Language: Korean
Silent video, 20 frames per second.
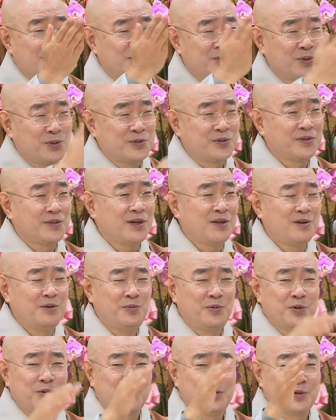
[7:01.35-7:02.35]
초승달로
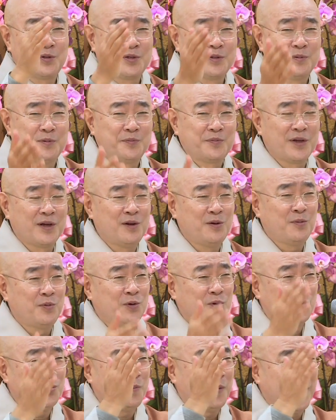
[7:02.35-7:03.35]
보이고 금음달로
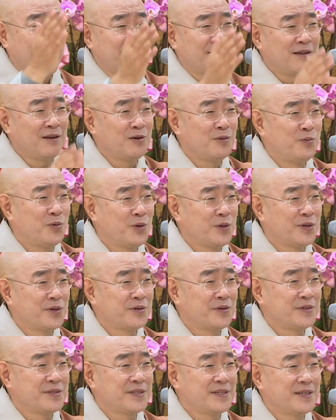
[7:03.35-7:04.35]
보이고 반달로
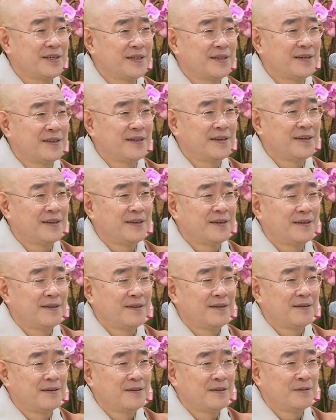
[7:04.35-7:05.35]
보이는 거지.
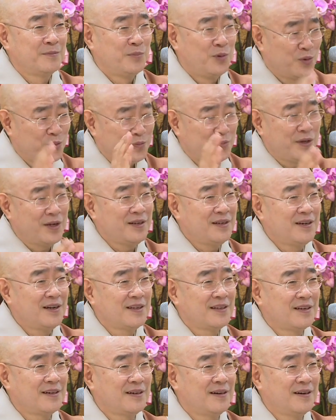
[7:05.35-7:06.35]

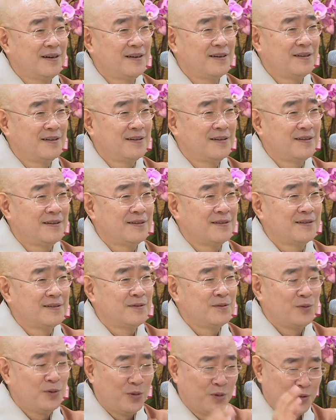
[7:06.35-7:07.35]
보름달이라니까.
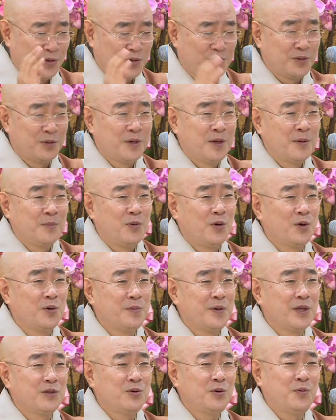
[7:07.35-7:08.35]
오늘도
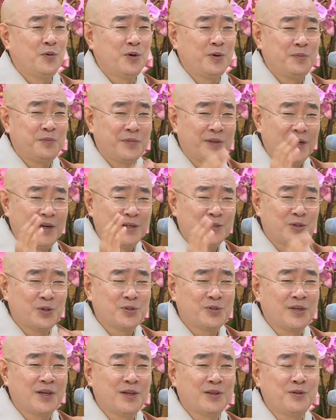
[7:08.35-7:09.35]
보름에도 보름달,
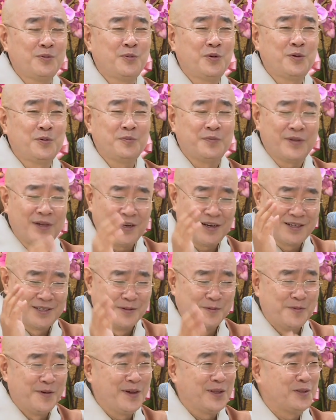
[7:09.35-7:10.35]
초승에도 보름달,
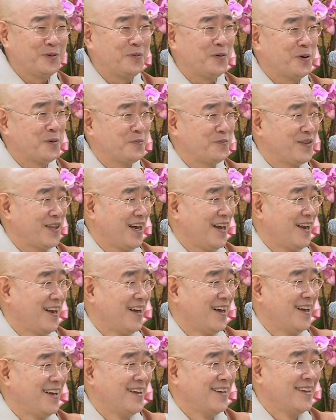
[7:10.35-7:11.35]
금에도
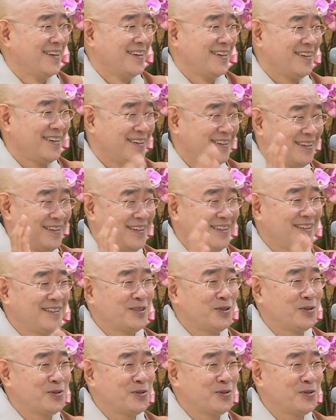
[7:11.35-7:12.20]
보름달. 이, 이